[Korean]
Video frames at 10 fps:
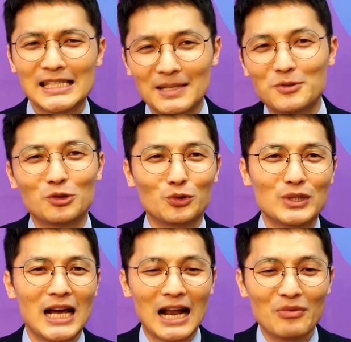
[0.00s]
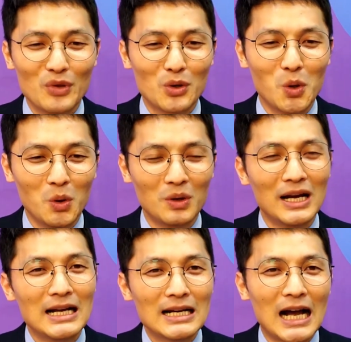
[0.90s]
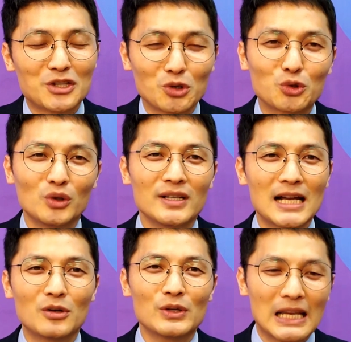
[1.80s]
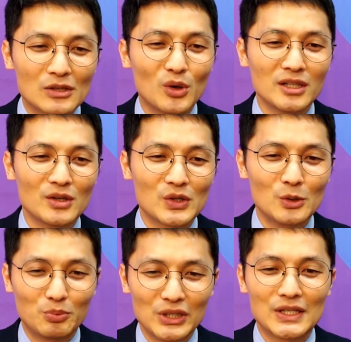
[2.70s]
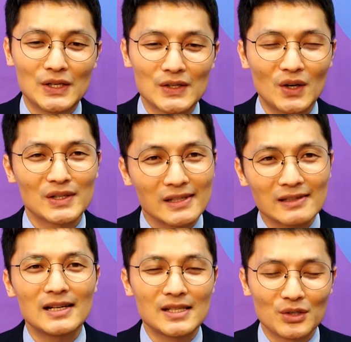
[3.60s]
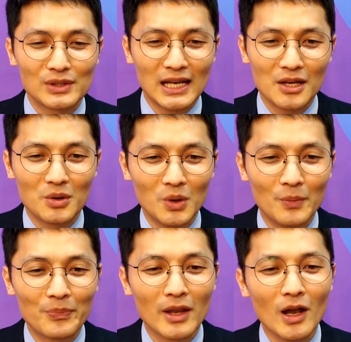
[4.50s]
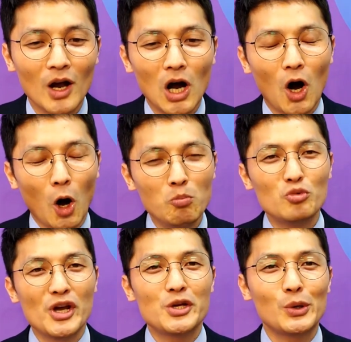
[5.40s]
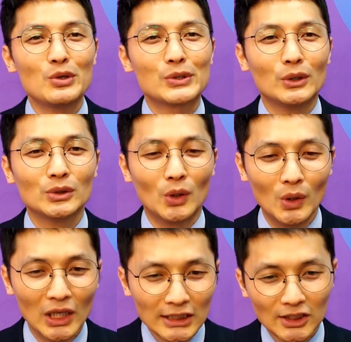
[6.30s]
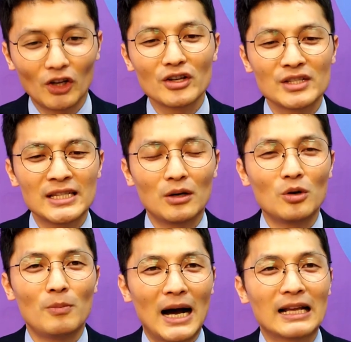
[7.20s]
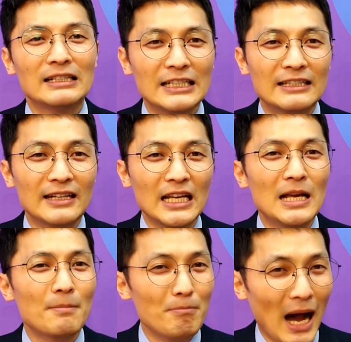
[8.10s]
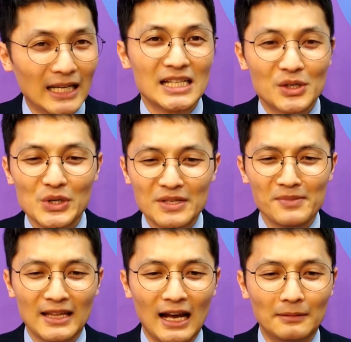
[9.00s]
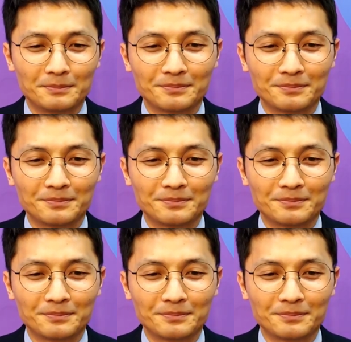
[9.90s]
집중도 잘 안 되고 가족들과 자꾸 사소한 것으로 부딪혀서 스트레스도 쌓이고 업무의 효율성도 떨어진다고 말하는 이들이 많아지고 있습니다.